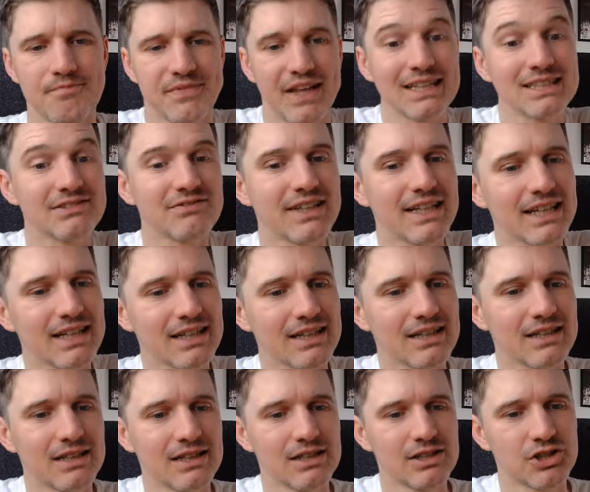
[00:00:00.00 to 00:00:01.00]

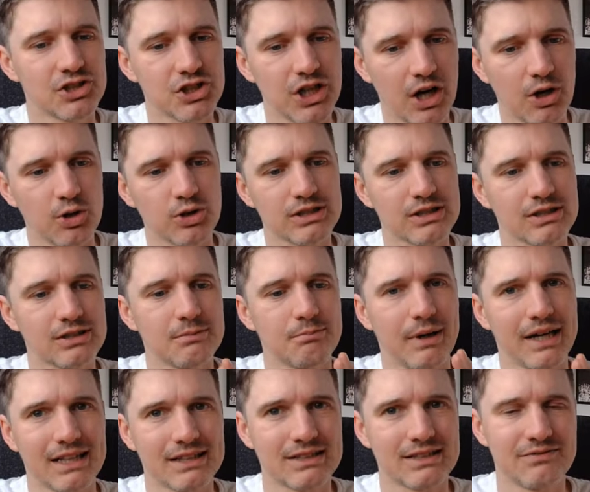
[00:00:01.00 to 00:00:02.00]
Deswegen schaut
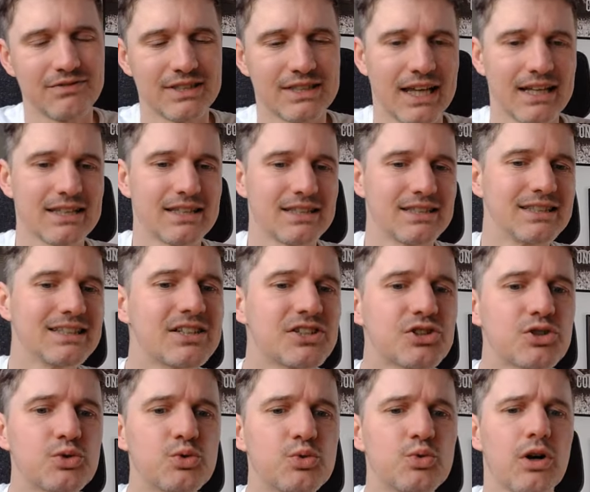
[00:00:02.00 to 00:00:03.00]
bei der Dividende
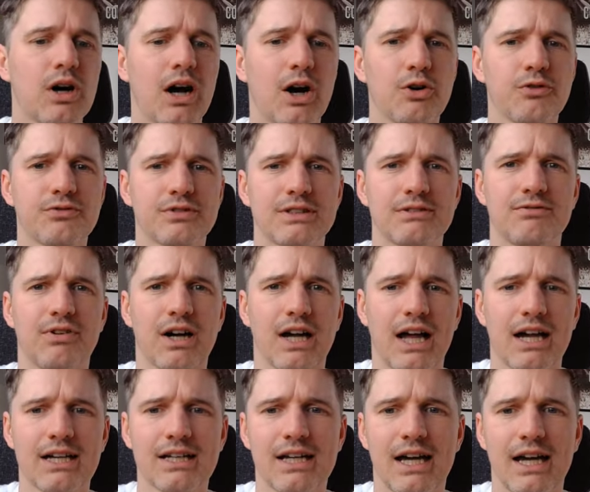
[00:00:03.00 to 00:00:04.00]
nicht nur auf die
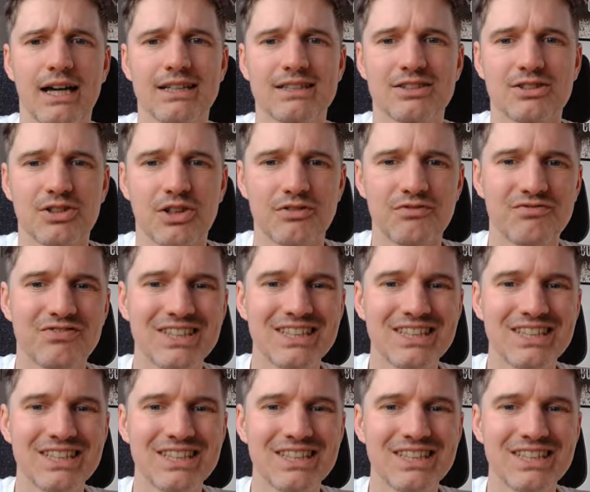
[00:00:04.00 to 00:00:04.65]
Vergangenheit, sondern